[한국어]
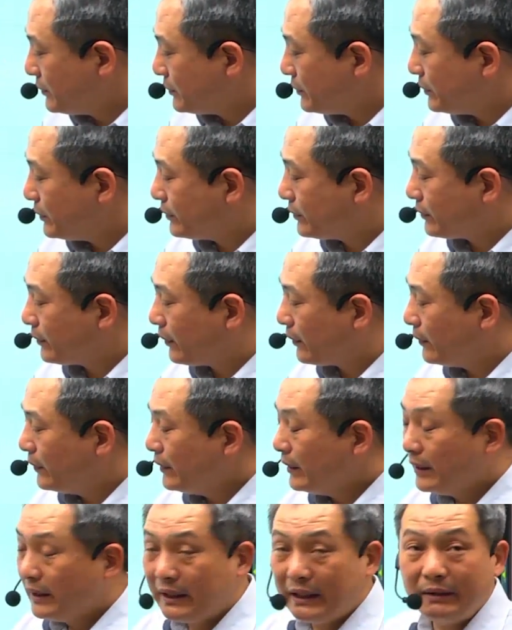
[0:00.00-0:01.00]
수 있도록
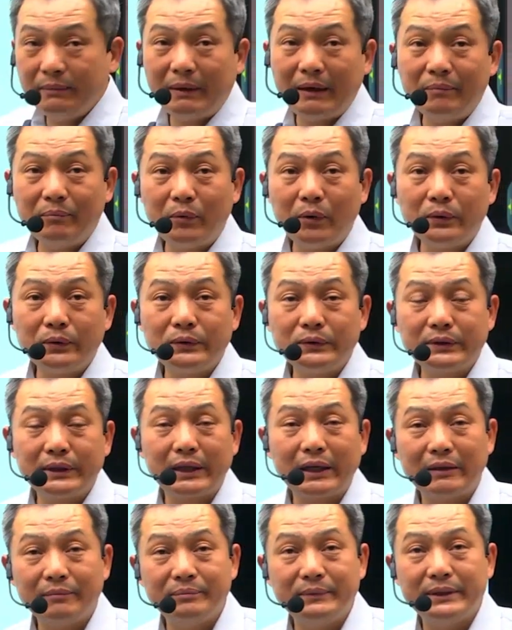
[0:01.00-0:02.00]
일반 모든
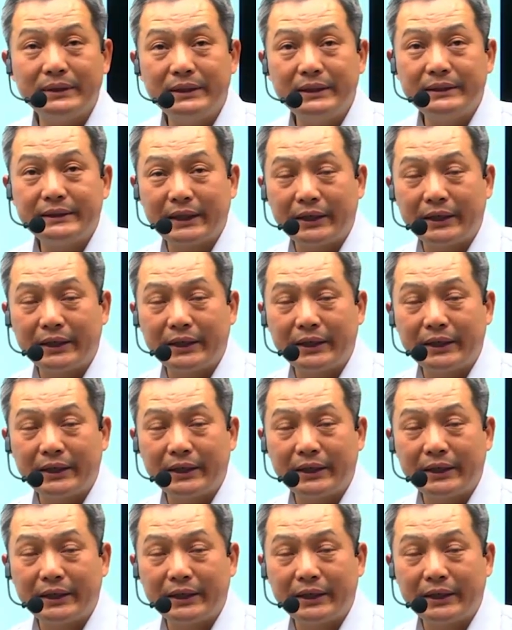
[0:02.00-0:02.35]
사람들이